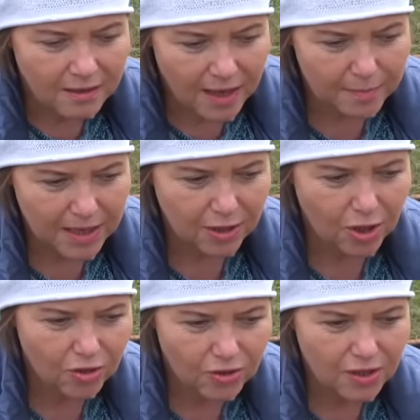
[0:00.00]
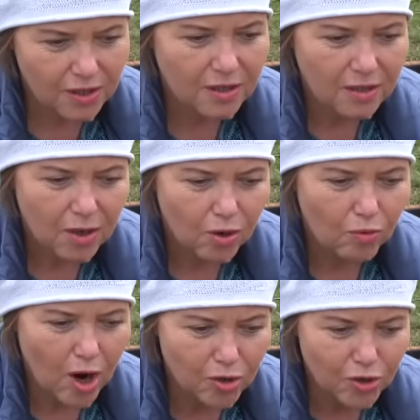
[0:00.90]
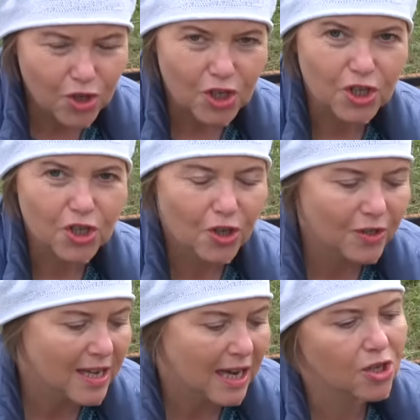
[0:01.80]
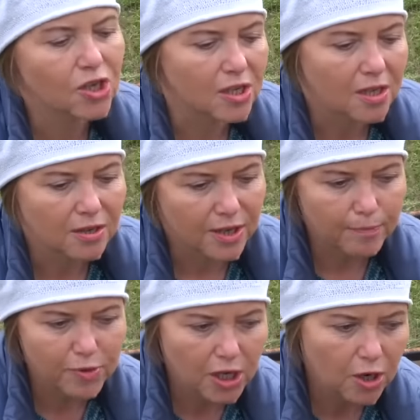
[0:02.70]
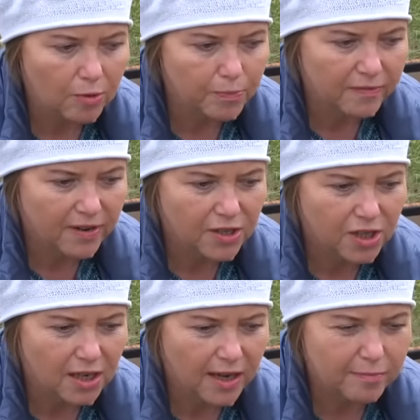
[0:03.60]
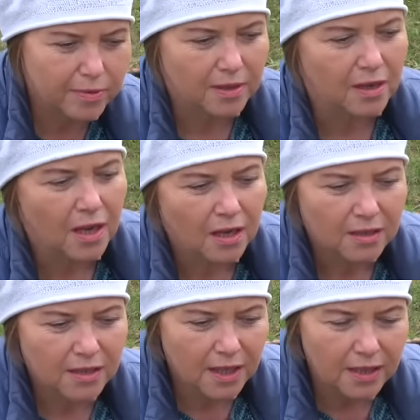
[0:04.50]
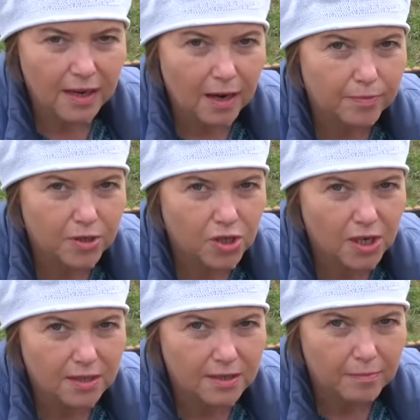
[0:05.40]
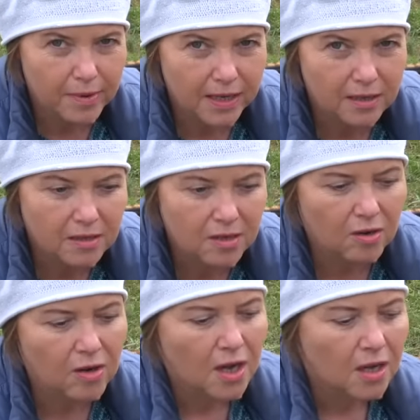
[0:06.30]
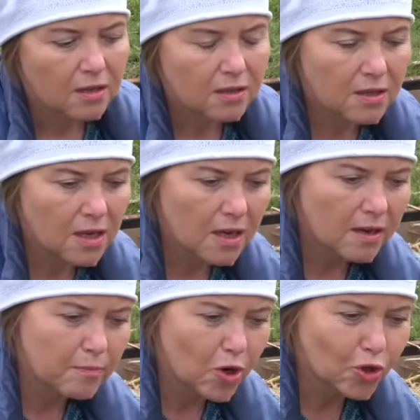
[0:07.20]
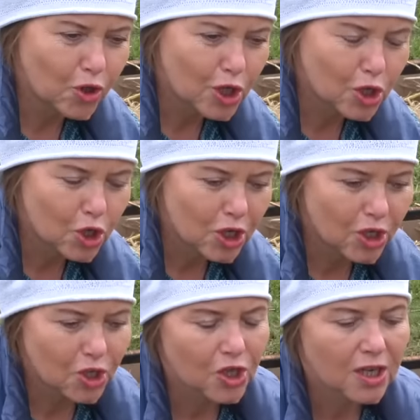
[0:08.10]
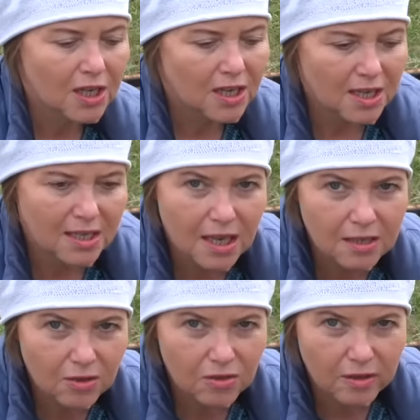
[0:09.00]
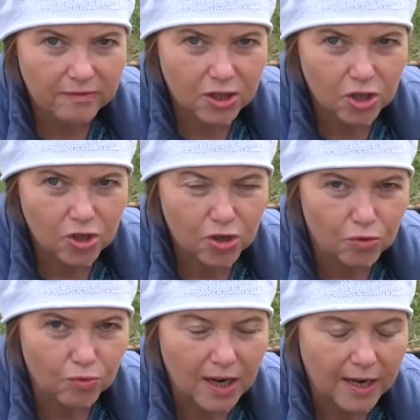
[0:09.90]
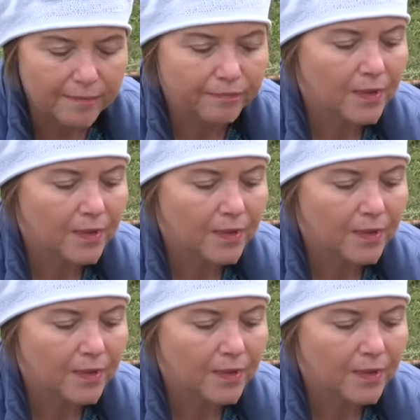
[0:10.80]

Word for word: te metody łączyć, to znaczy nie przekopywać gleby, nie grabić jej za bardzo, nie motyczyć i zastosować ściółkę.